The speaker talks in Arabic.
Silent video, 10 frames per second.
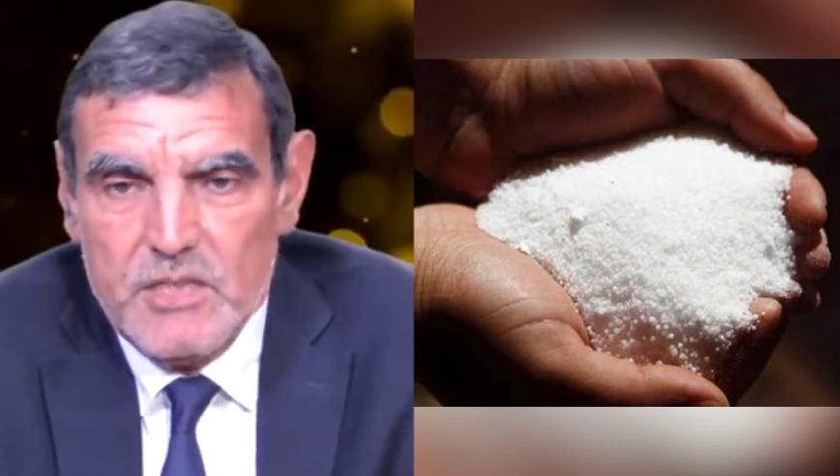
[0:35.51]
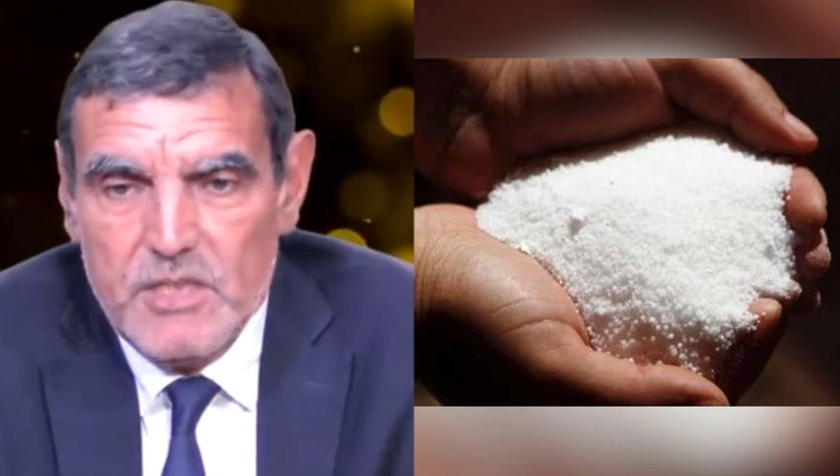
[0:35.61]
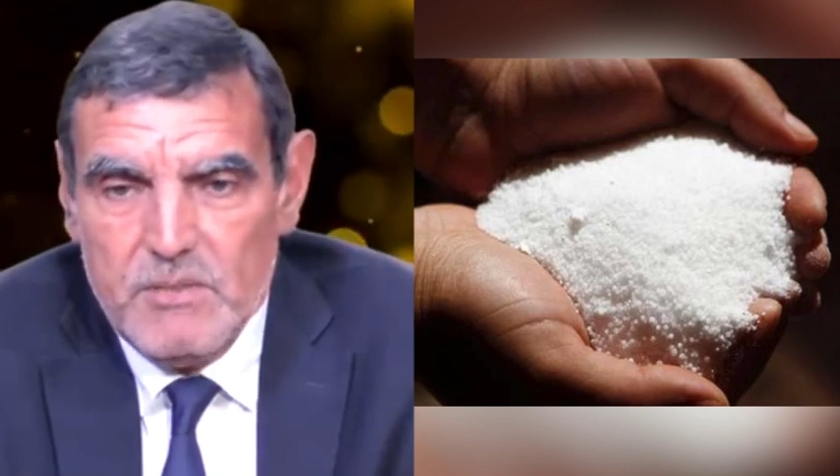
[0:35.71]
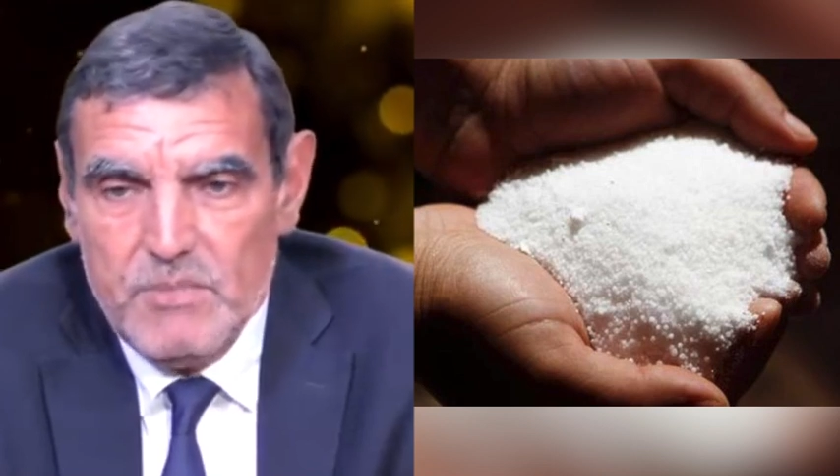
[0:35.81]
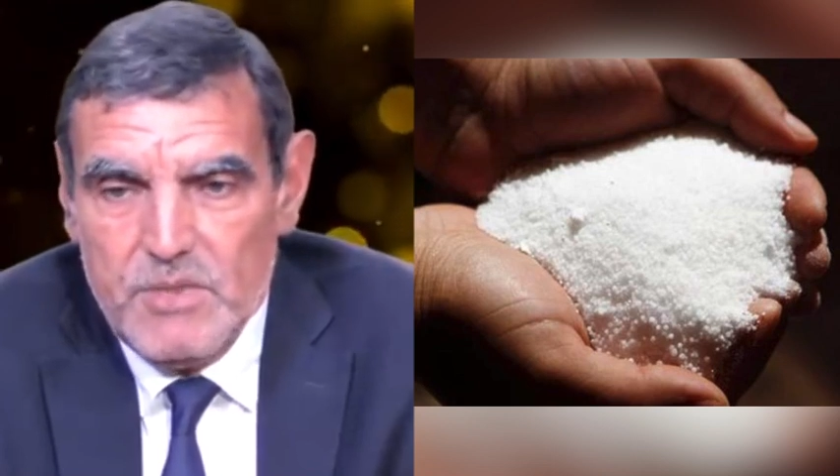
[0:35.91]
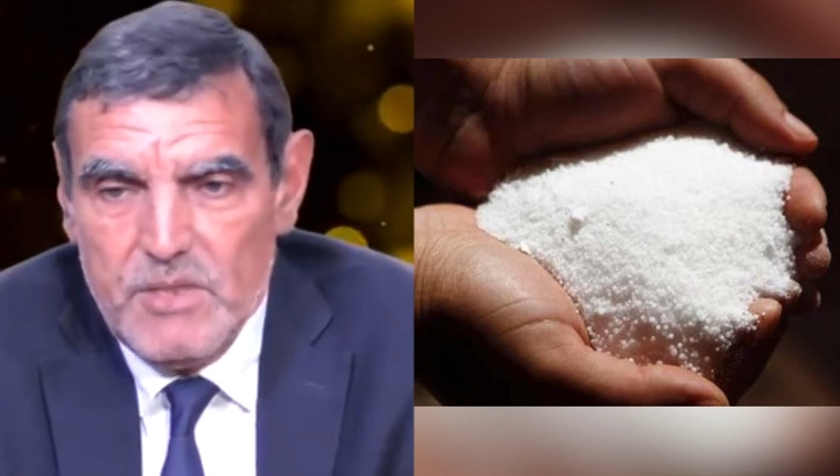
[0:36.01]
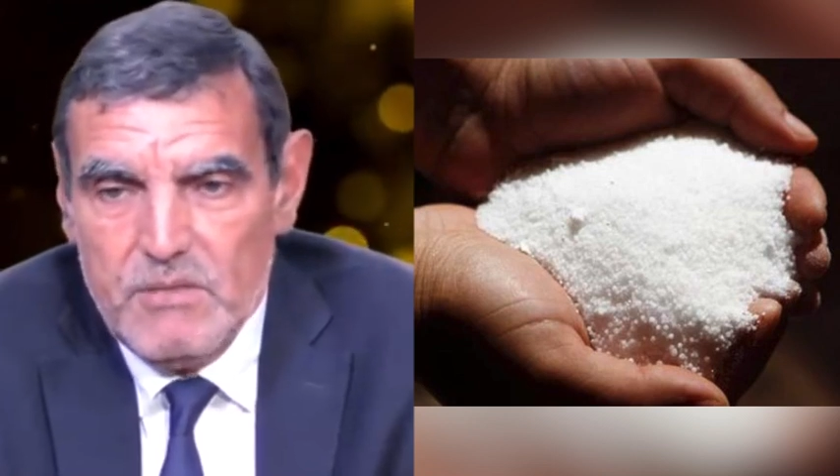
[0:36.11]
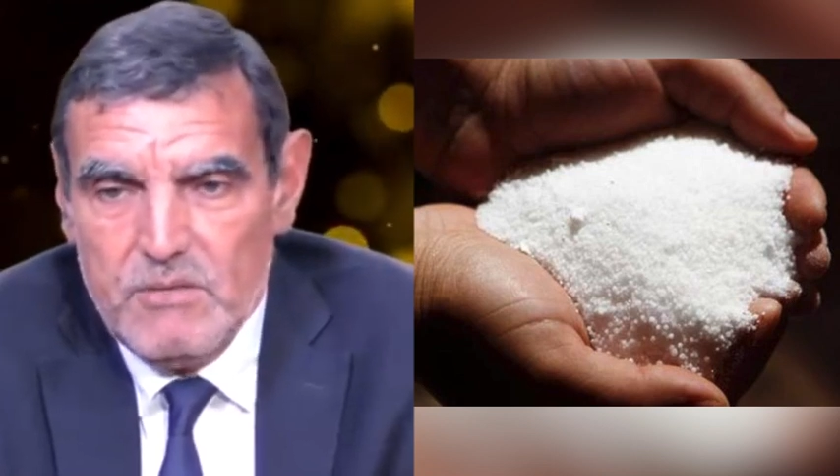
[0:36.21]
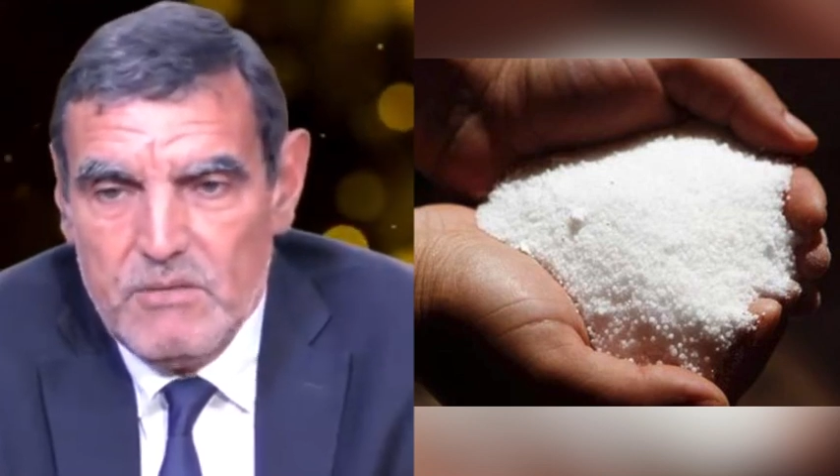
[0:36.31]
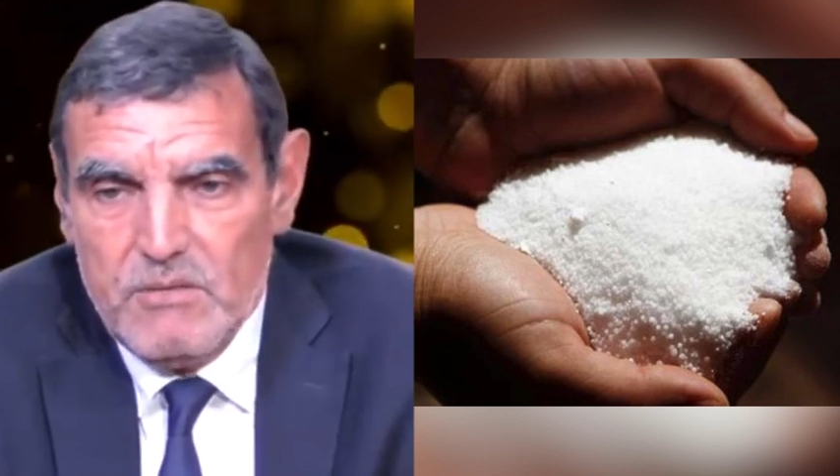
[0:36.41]
يعني
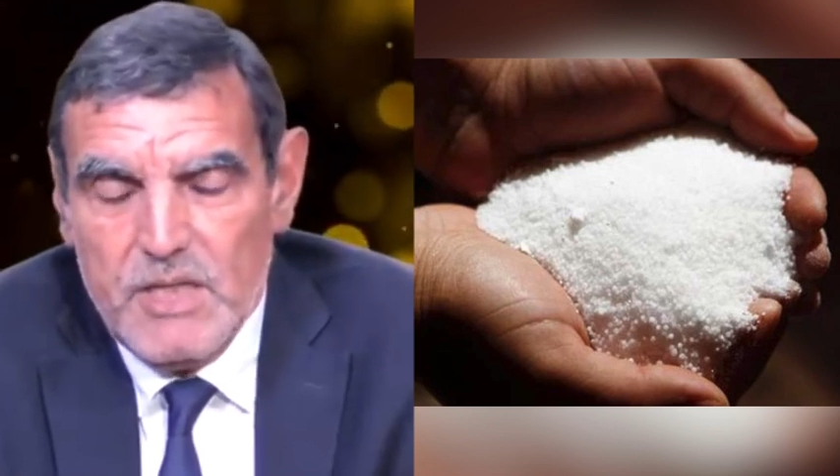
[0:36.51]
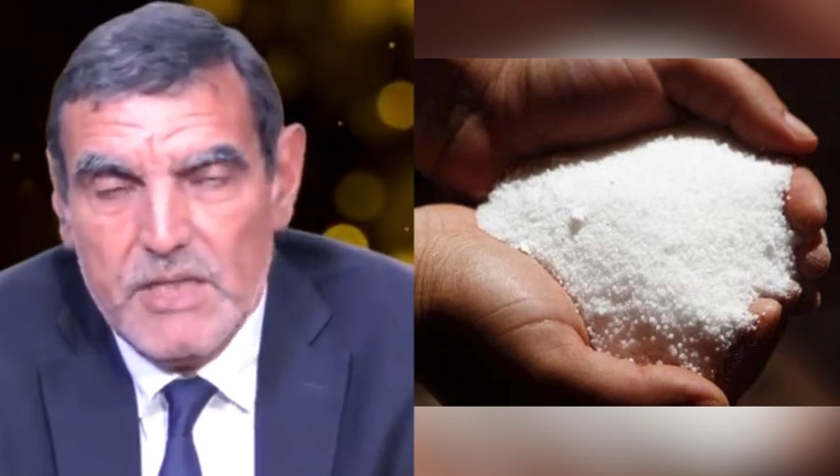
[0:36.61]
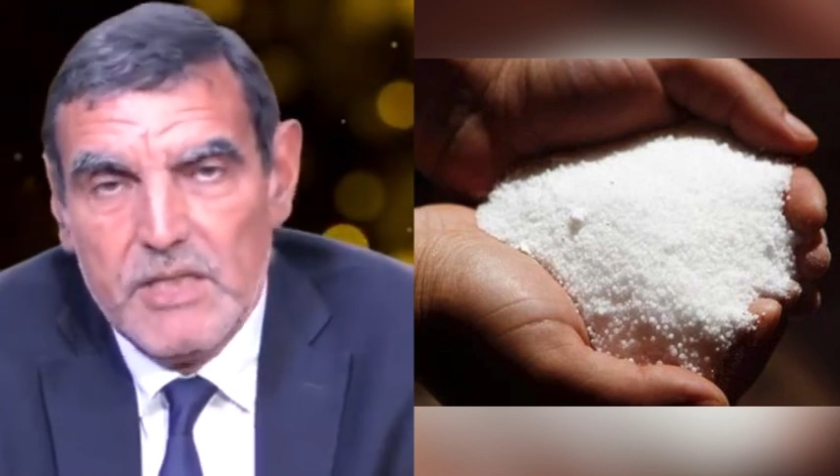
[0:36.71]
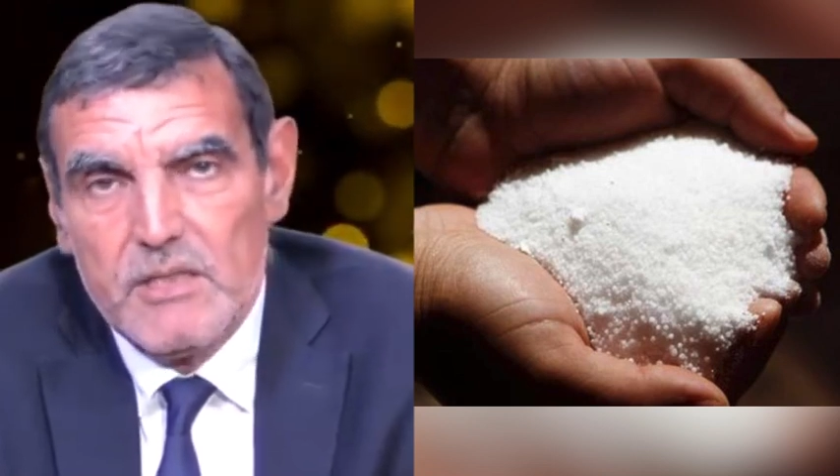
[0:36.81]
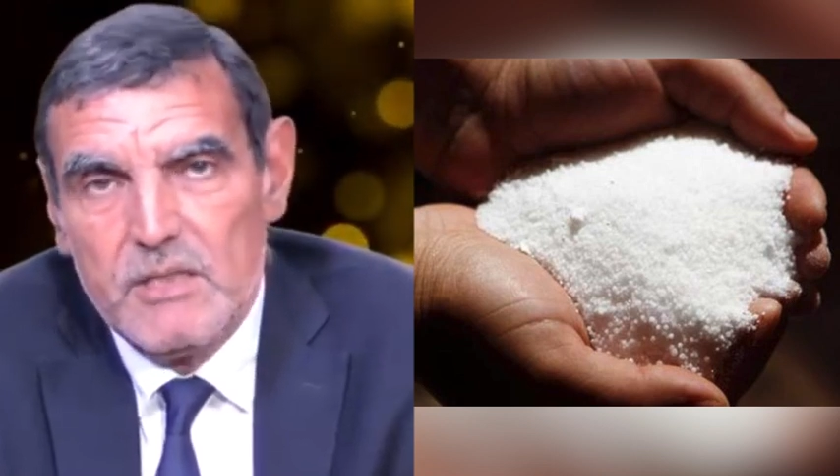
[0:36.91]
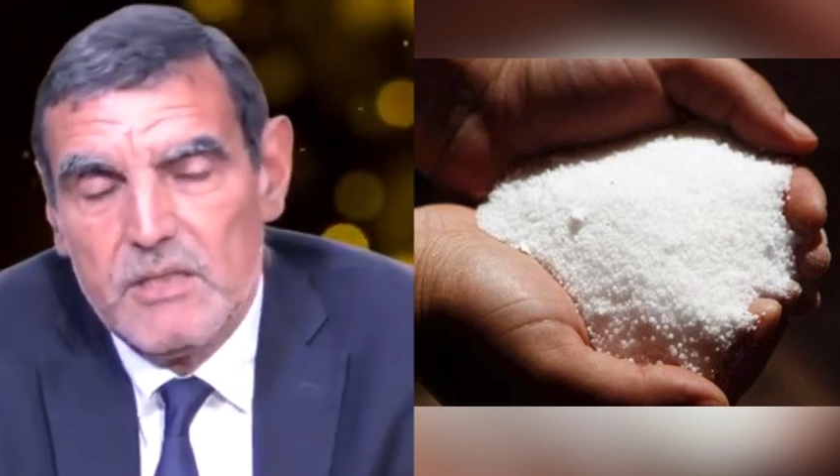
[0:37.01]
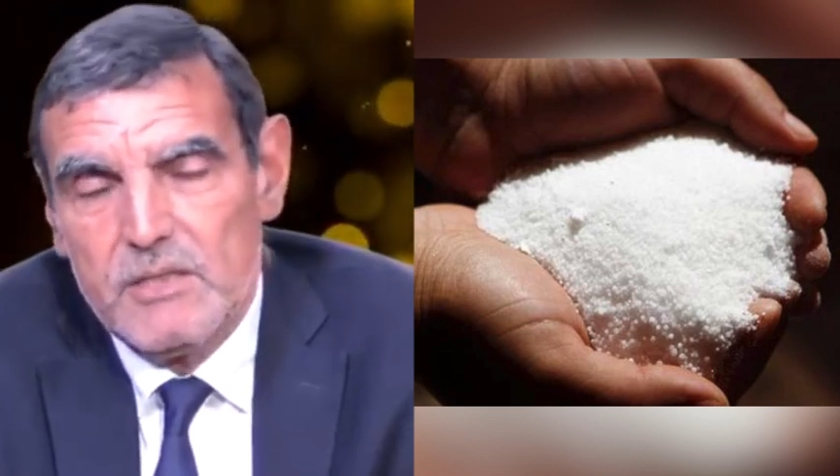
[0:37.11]
بحريق